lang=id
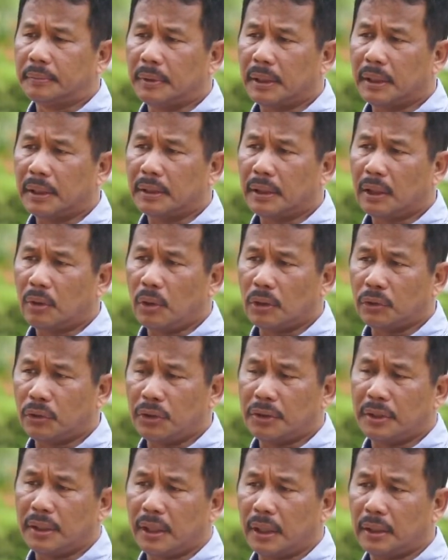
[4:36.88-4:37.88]
Maka dengan
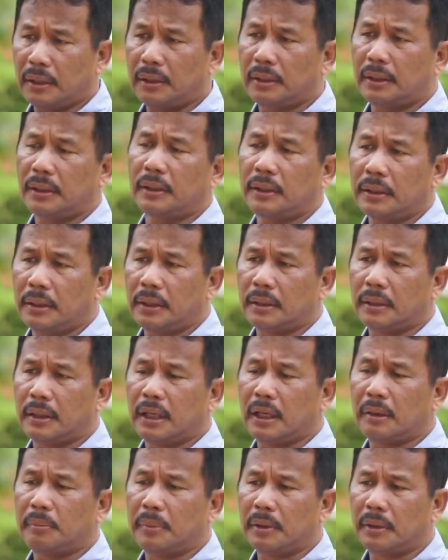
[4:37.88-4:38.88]
waktu yang singkat ini kita
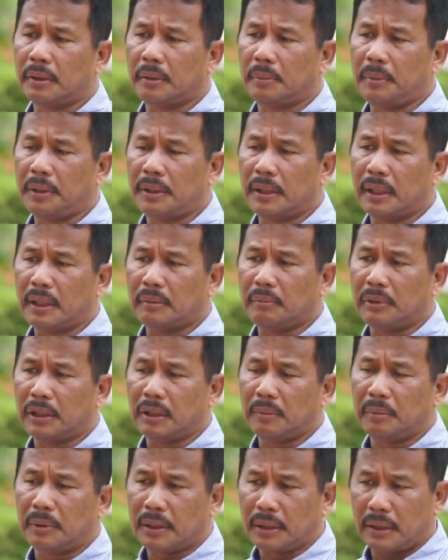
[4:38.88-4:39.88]
ngambil kebijakan
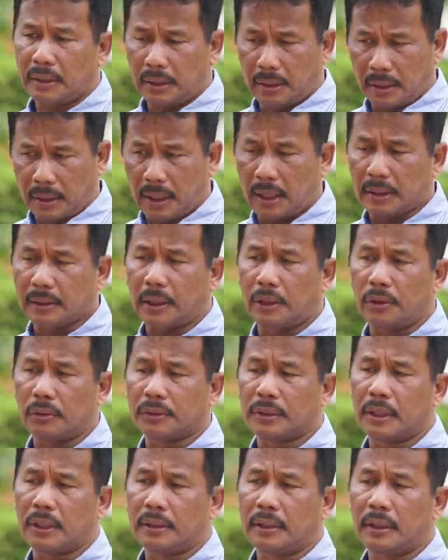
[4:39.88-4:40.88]
bagaimana e-katalog
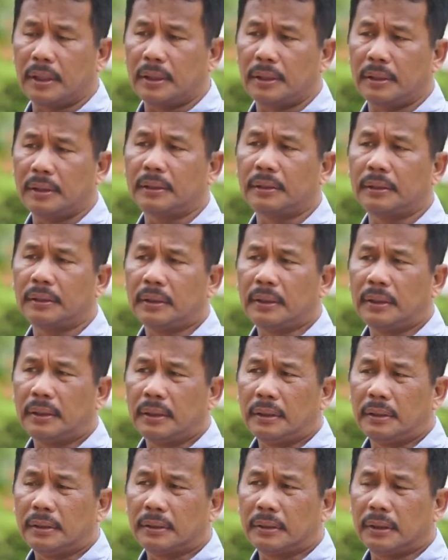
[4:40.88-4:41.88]
saja
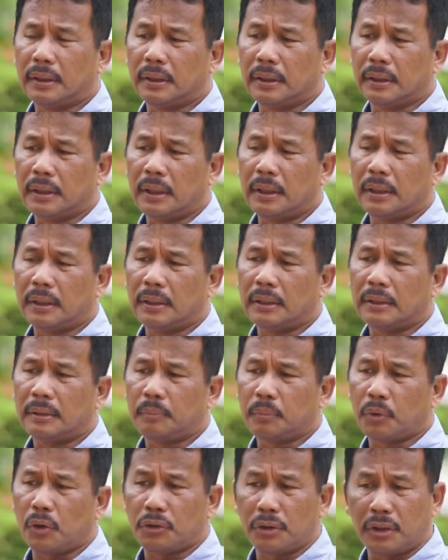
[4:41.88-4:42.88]
sehingga
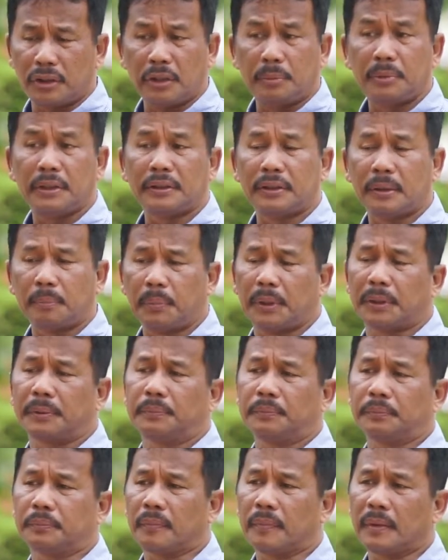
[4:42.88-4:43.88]
prosesnya bisa cepat.
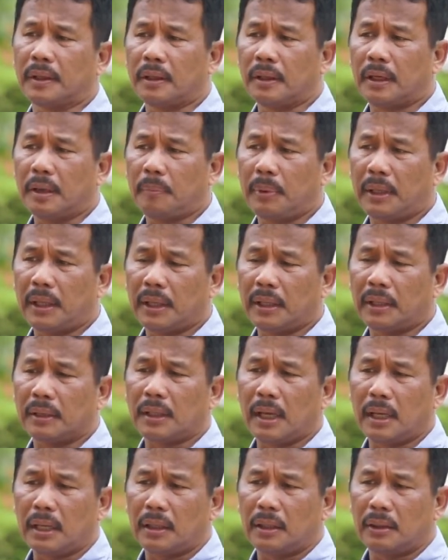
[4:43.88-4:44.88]
Apalagi
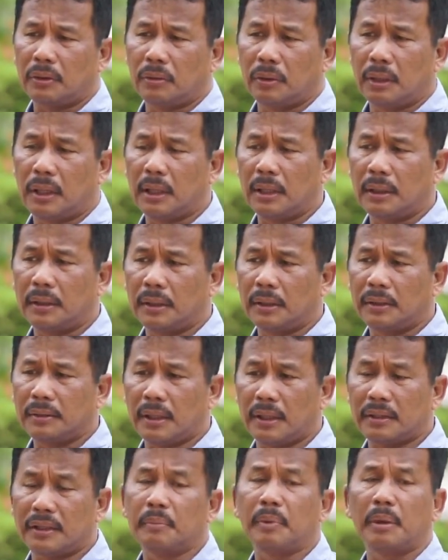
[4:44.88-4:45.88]
ditangani juga
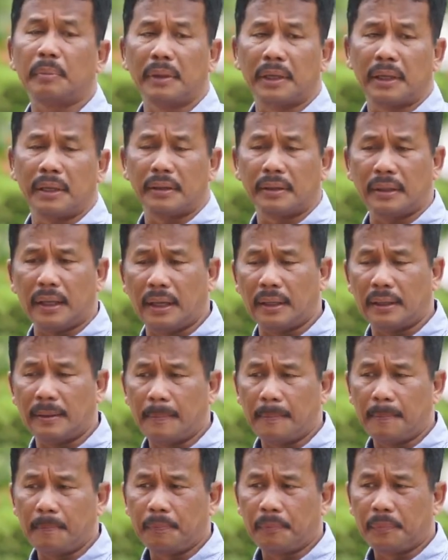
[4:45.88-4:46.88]
instansi pemerintah.
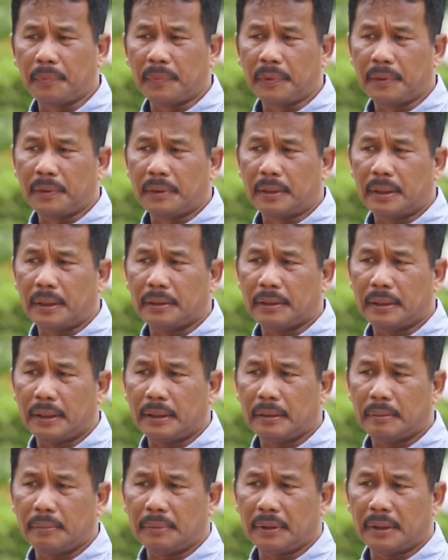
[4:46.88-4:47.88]

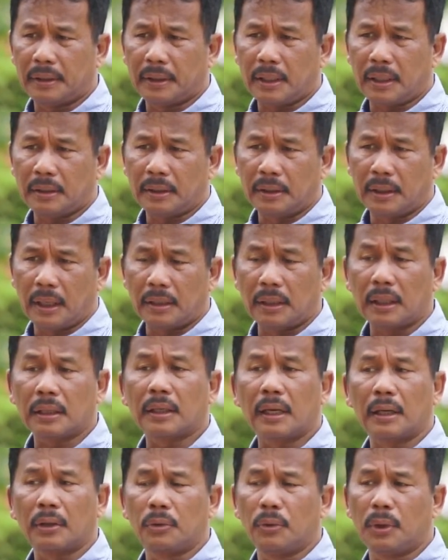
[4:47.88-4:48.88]
Artinya kita tidak ada
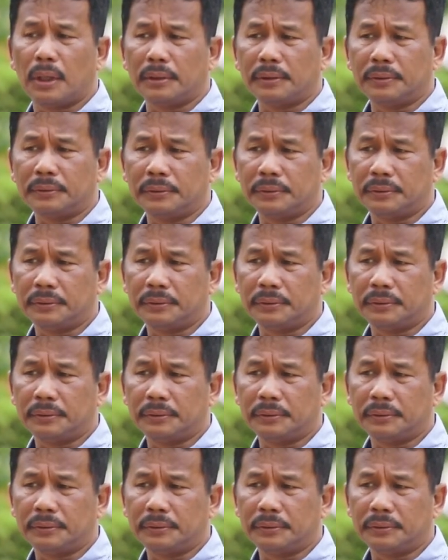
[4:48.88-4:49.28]
keraguan.